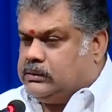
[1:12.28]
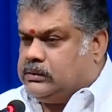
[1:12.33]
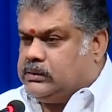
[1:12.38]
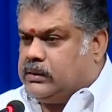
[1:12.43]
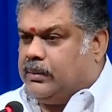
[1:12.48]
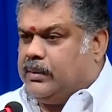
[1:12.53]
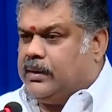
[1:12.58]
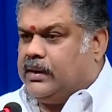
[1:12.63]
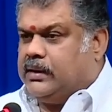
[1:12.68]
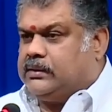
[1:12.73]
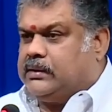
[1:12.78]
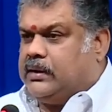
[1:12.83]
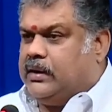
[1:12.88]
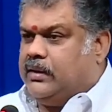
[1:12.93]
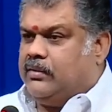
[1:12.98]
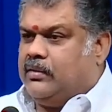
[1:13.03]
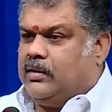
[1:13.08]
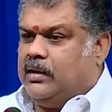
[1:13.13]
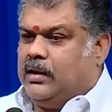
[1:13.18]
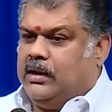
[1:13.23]
தமிழகத்தில்
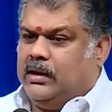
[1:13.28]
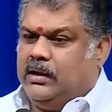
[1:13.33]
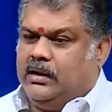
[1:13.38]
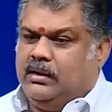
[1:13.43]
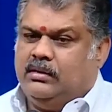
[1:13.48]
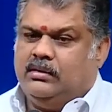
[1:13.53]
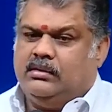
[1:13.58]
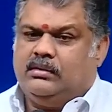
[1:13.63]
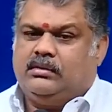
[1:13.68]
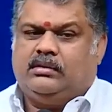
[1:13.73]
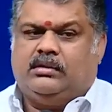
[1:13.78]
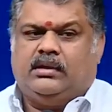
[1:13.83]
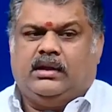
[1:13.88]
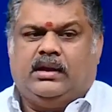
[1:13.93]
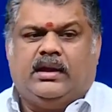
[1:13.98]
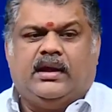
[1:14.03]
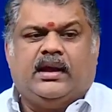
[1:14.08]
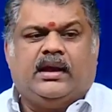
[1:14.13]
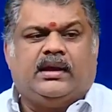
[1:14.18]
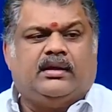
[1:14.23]
அவர்களை
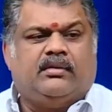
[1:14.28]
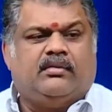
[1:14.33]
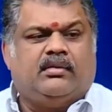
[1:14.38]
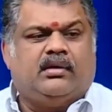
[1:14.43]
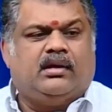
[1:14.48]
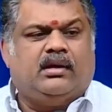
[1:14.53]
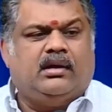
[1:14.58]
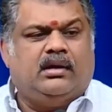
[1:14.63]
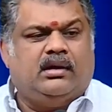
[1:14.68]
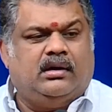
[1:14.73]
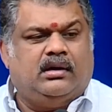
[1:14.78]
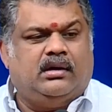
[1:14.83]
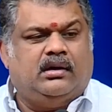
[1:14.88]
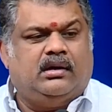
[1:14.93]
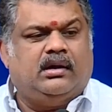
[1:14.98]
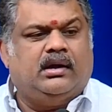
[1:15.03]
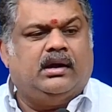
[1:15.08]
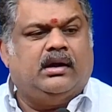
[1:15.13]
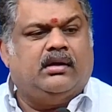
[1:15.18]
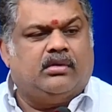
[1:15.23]
தெரியாதவர்கள்
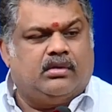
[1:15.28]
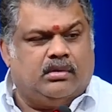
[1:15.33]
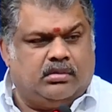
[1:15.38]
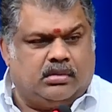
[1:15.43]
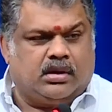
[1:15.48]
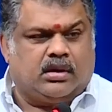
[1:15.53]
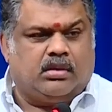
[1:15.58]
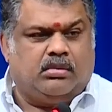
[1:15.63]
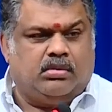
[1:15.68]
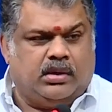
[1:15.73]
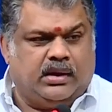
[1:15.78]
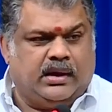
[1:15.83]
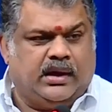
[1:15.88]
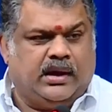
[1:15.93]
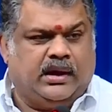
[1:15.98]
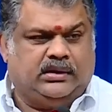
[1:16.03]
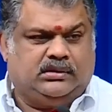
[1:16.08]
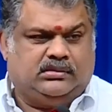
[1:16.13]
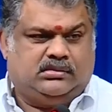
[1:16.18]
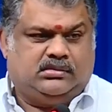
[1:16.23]
எவரும் இருக்க
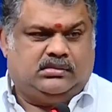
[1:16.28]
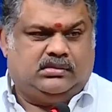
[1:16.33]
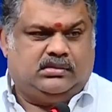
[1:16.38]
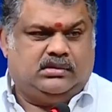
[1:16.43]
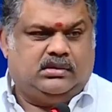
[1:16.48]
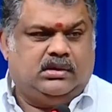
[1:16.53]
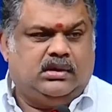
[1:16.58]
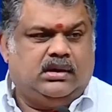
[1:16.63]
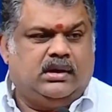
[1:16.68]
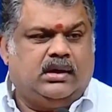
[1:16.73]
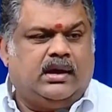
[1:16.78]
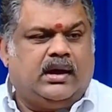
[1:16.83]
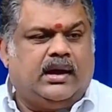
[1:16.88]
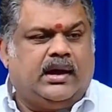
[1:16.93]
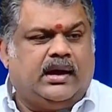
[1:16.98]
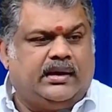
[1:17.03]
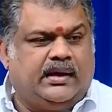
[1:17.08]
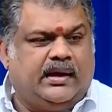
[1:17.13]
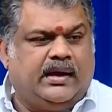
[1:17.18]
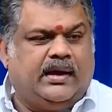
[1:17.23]
முடியாது
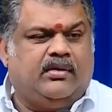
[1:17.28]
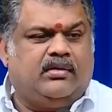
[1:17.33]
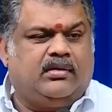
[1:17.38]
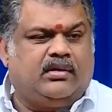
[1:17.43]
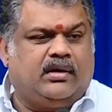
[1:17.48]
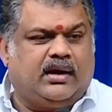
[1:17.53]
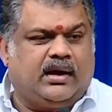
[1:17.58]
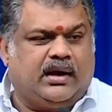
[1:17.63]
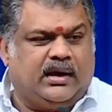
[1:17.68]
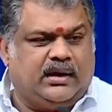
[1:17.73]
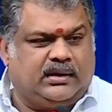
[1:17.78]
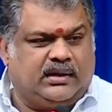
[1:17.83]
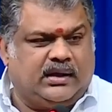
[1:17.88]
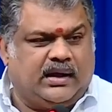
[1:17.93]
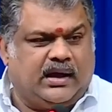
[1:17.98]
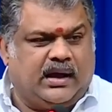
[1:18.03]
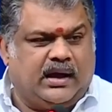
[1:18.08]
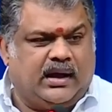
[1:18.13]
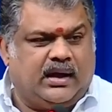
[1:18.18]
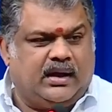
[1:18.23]
அதே அவருக்கு கிடைத்த
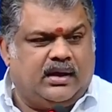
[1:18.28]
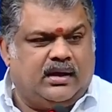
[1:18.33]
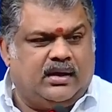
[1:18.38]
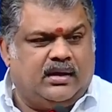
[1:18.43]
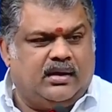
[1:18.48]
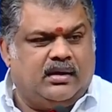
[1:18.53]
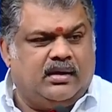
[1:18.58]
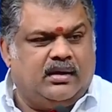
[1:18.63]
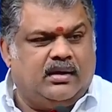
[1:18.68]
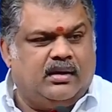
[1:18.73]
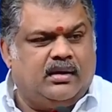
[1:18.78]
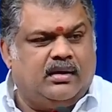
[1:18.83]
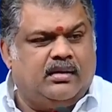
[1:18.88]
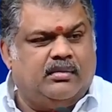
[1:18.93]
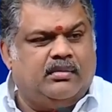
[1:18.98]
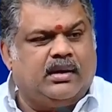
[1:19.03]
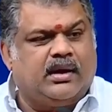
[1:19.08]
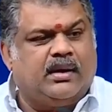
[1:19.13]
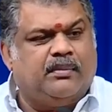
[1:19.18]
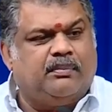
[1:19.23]

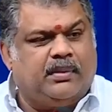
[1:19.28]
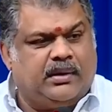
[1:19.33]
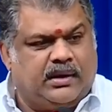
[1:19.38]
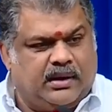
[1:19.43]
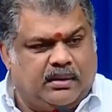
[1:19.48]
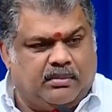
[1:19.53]
மிகப்பெரிய